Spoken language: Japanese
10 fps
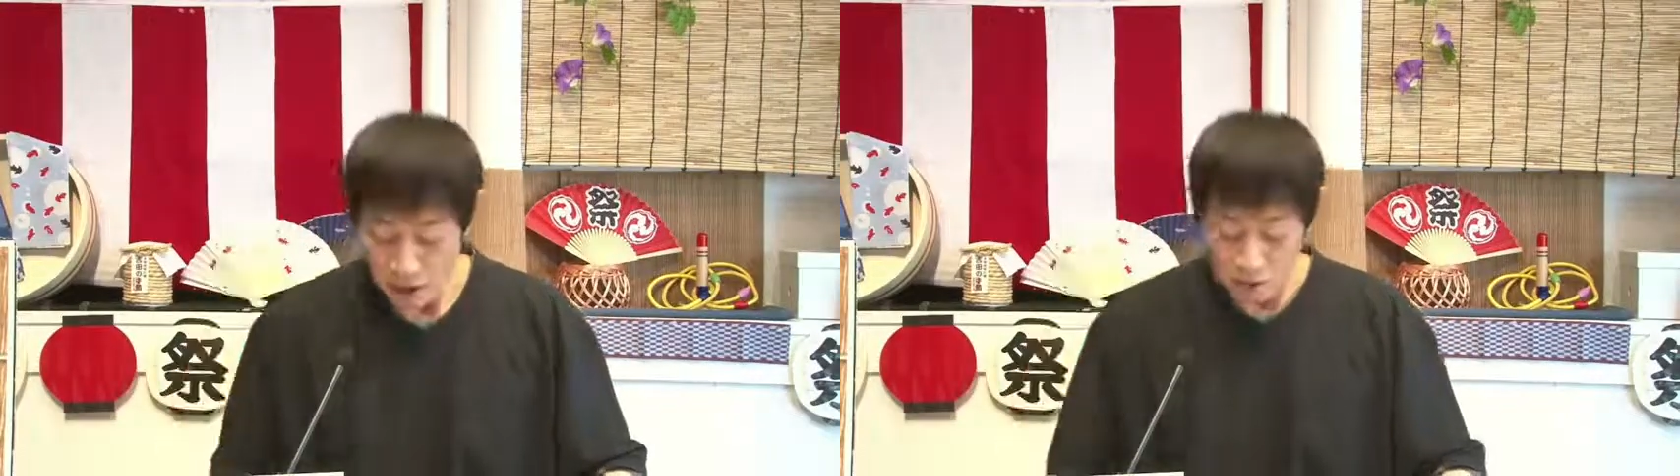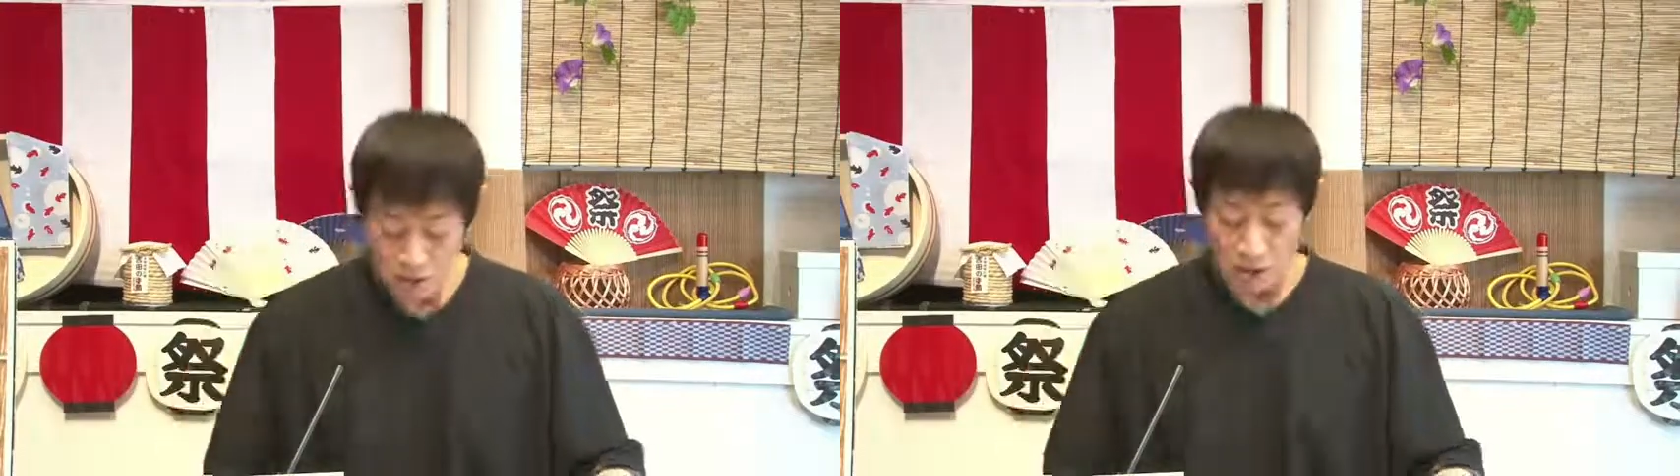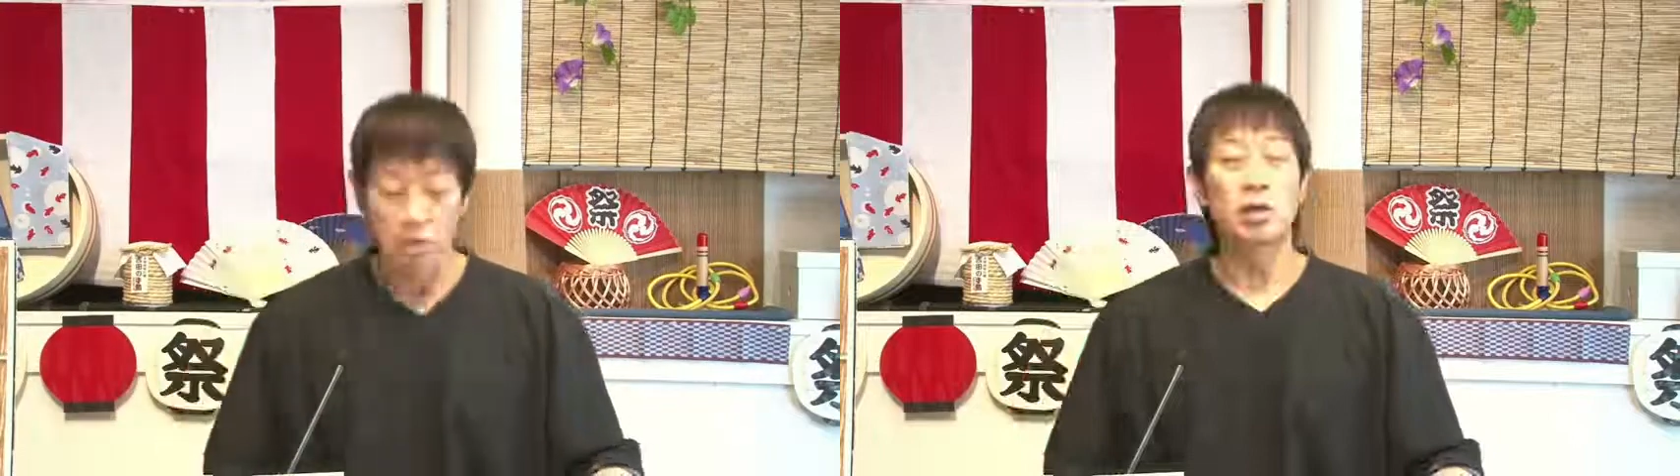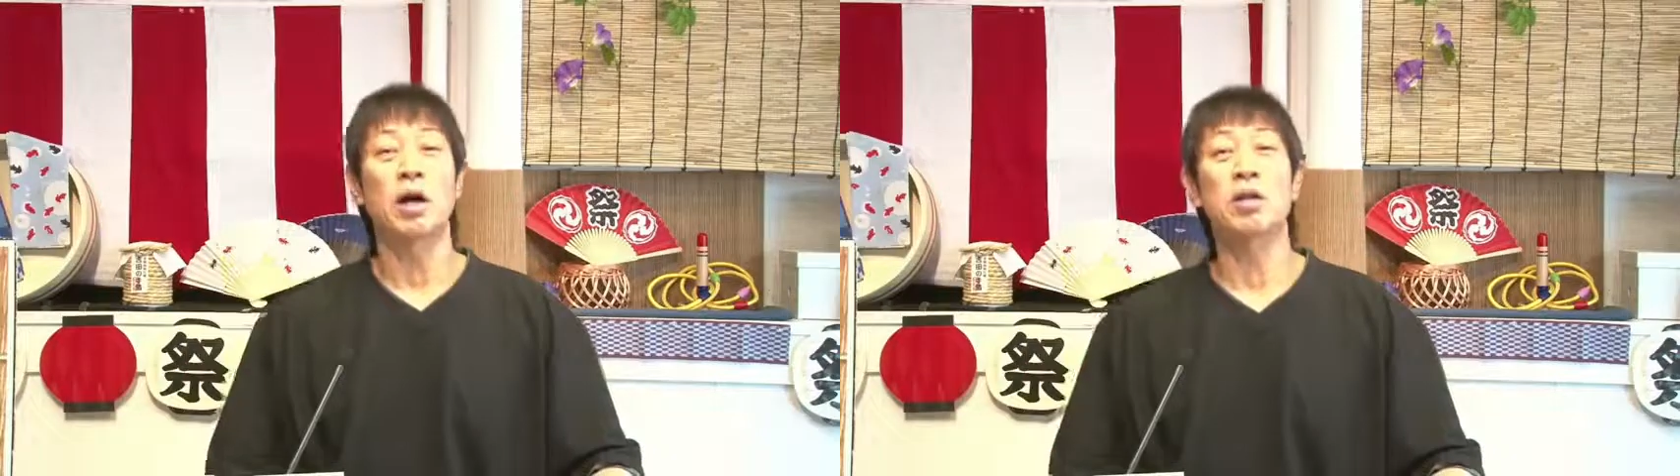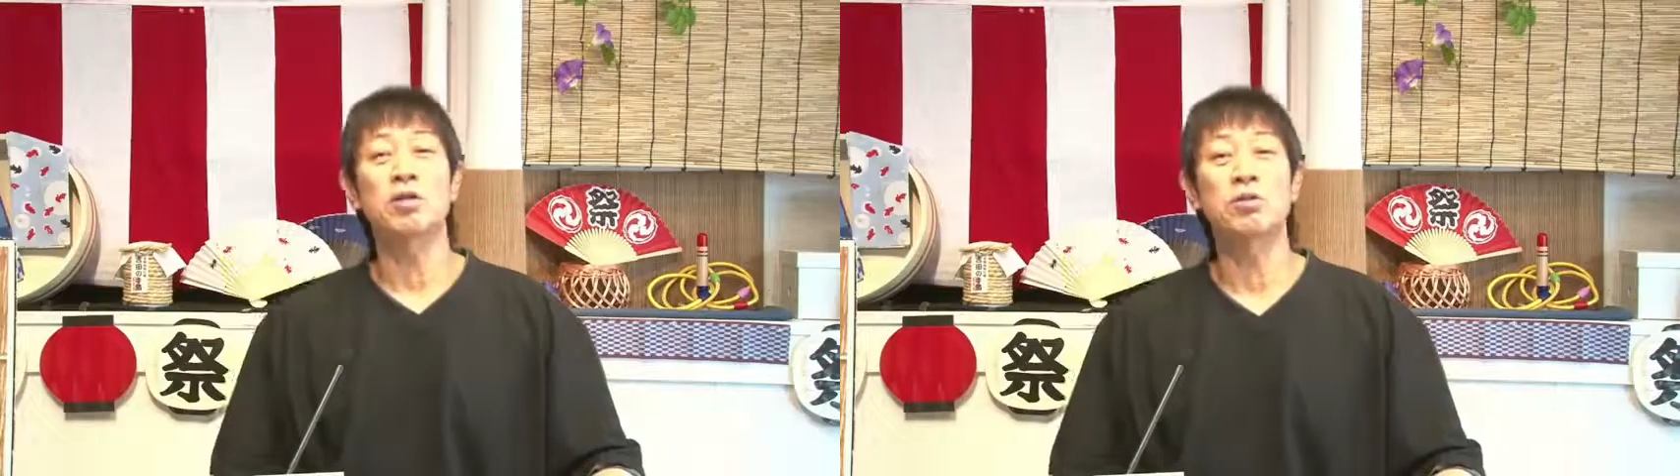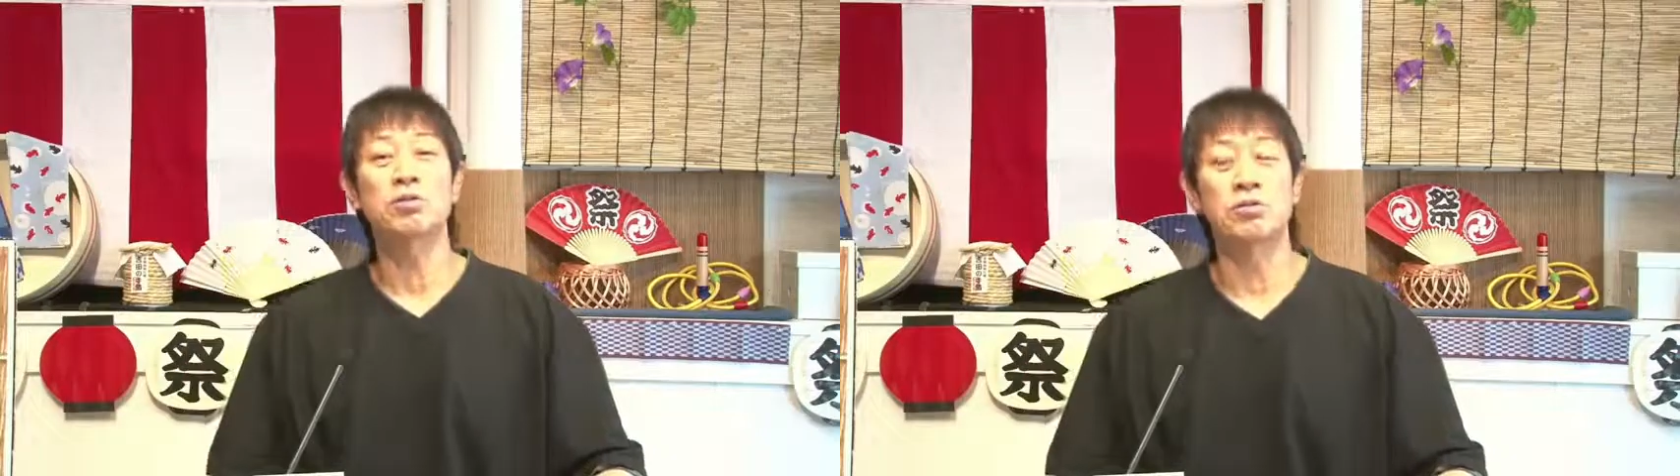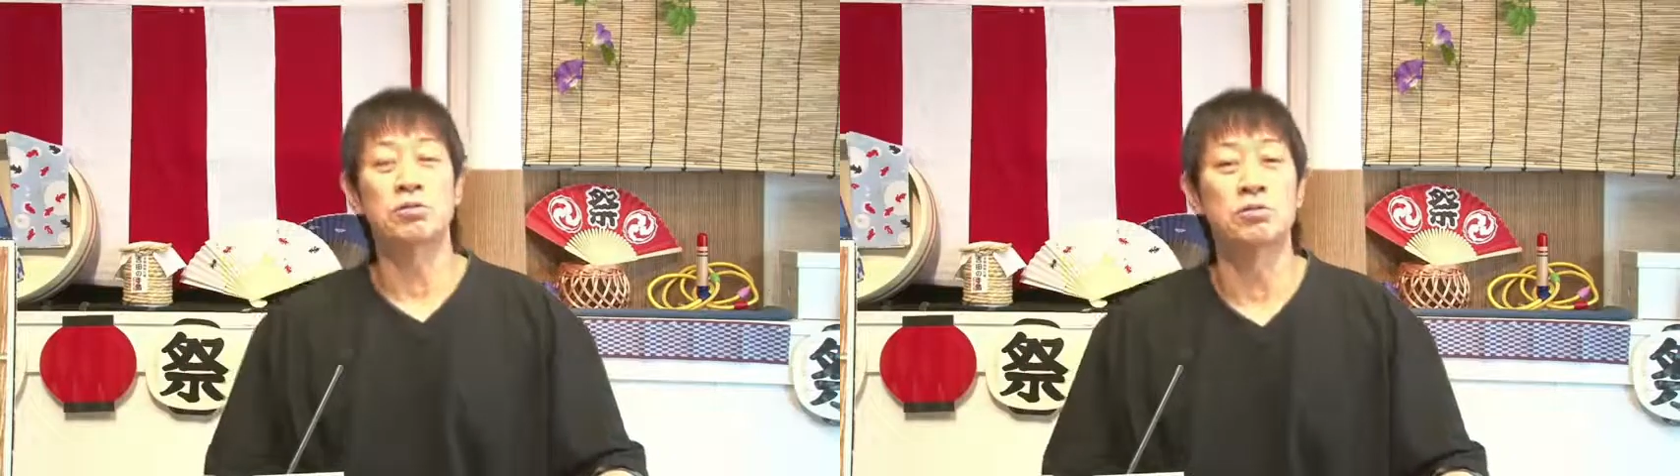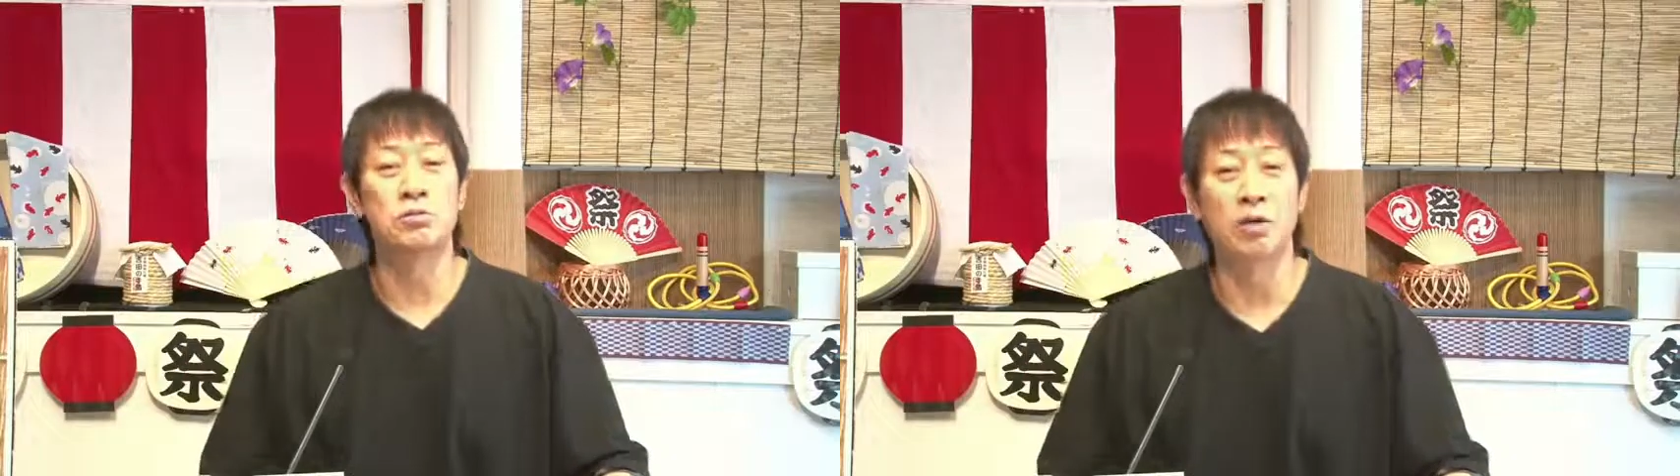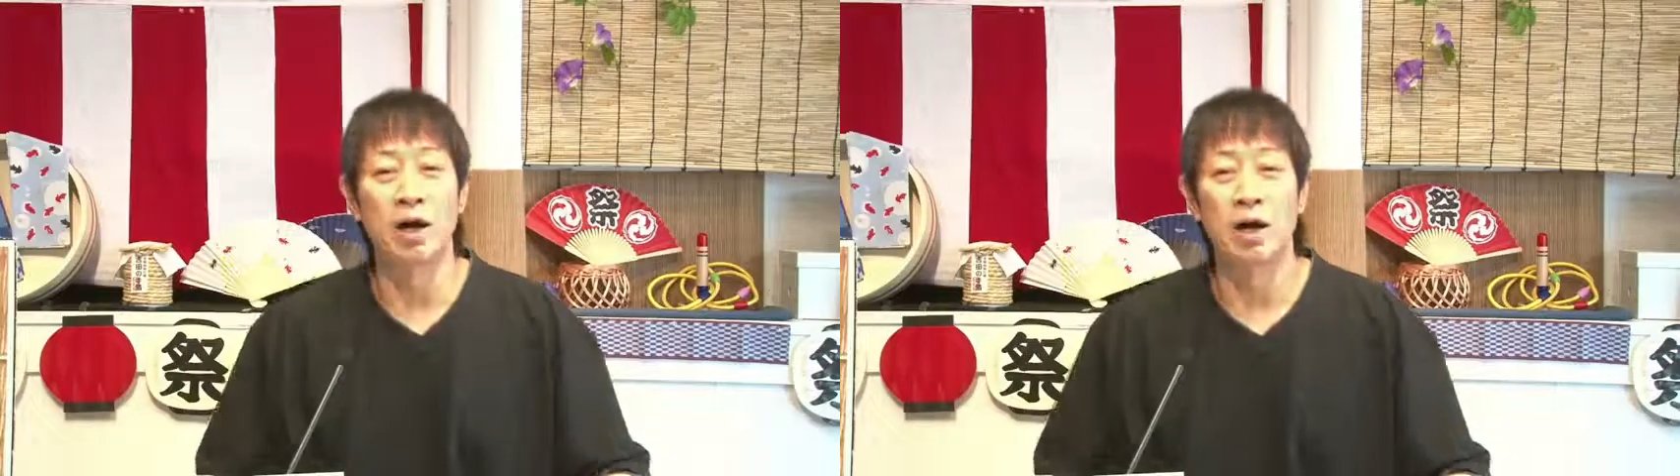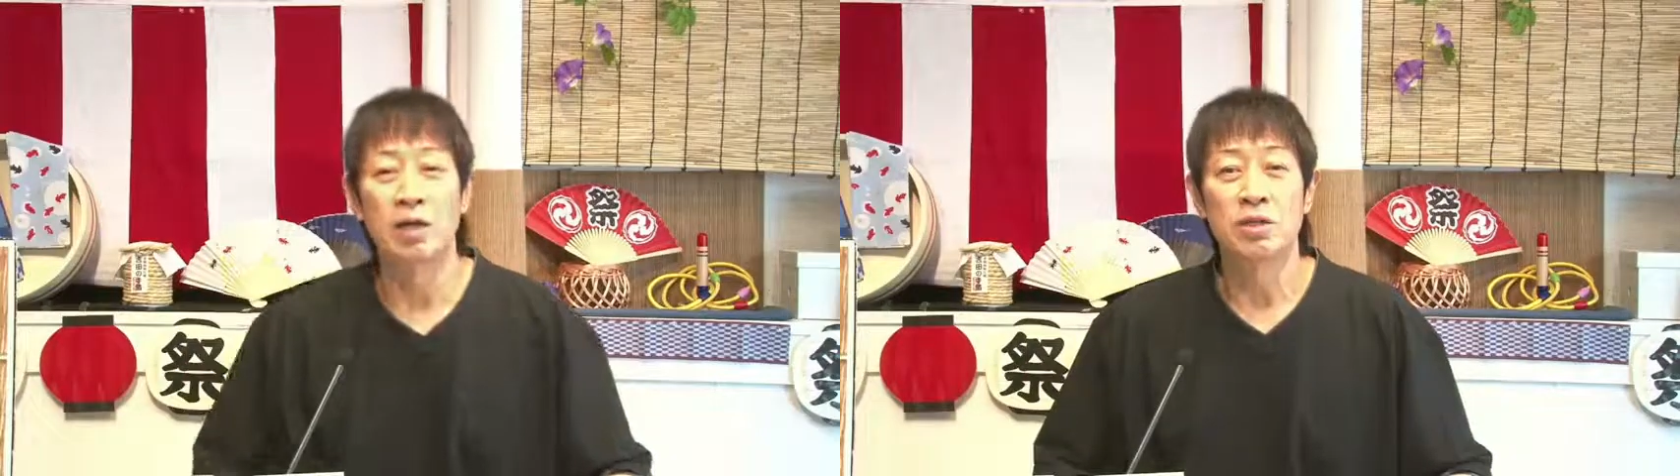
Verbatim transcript: まあ空手というのは